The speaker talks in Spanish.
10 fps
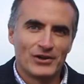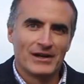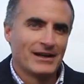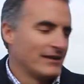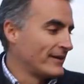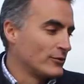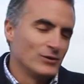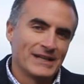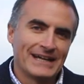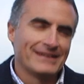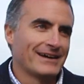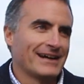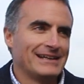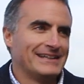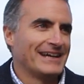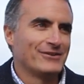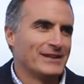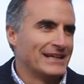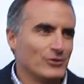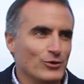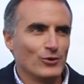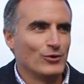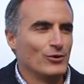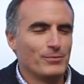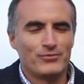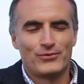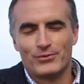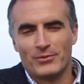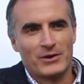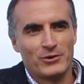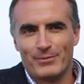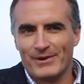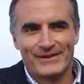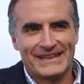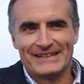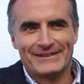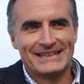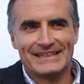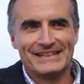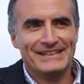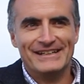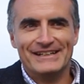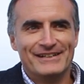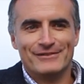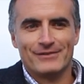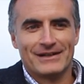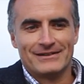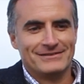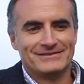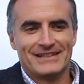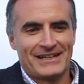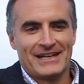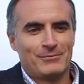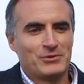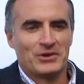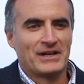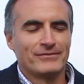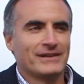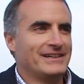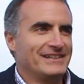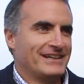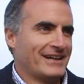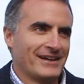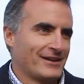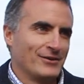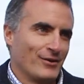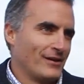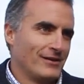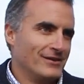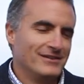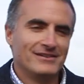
entró en la, facultad esta que le tiraron de todo, me acuerdo perfectamente. Pues claro, ahí éramos unos cafres, hay que reconocerlo.